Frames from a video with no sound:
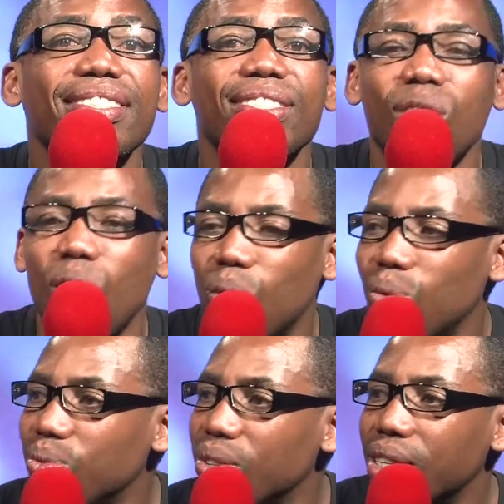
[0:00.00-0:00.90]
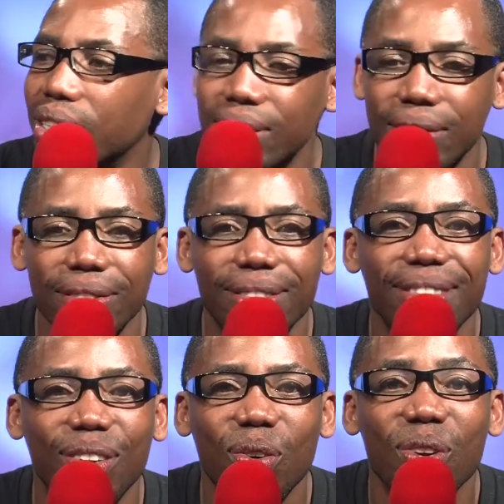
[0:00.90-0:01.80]
Non, et quoi
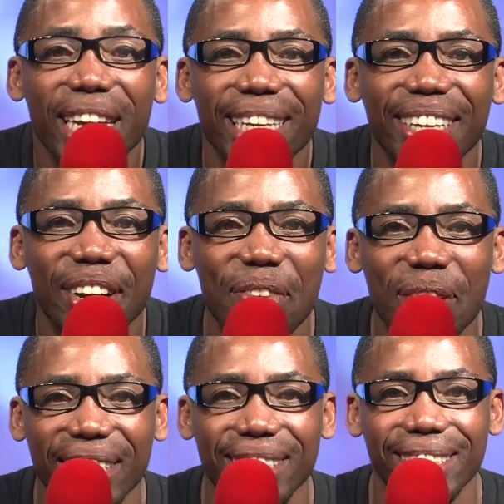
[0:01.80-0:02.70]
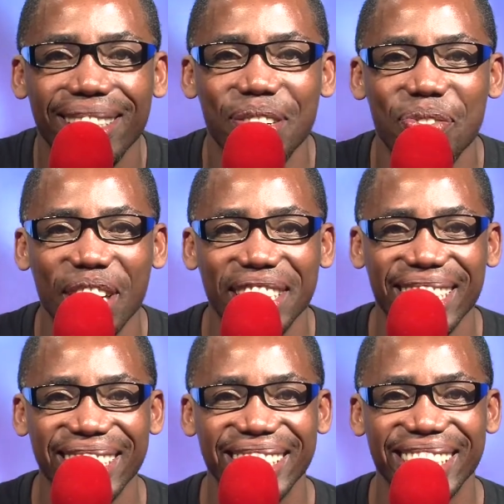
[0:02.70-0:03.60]
On est dans la merde. Ah, ah oh
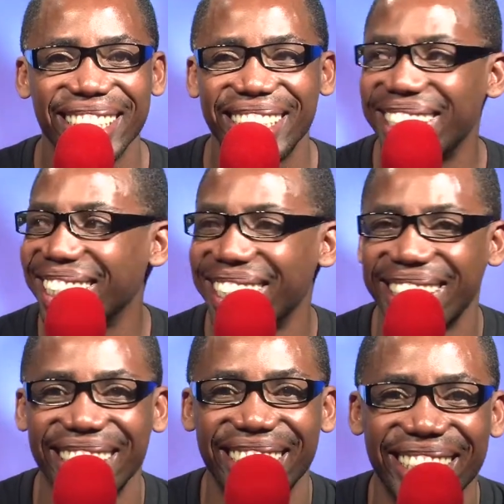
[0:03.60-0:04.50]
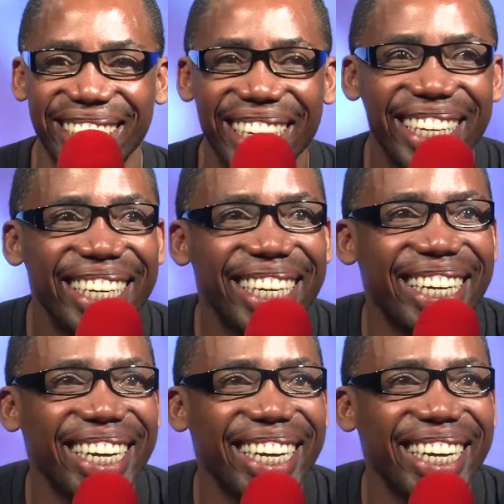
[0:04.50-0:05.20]
non, bah, ce coup-ci, nous, Patrick. Ah là,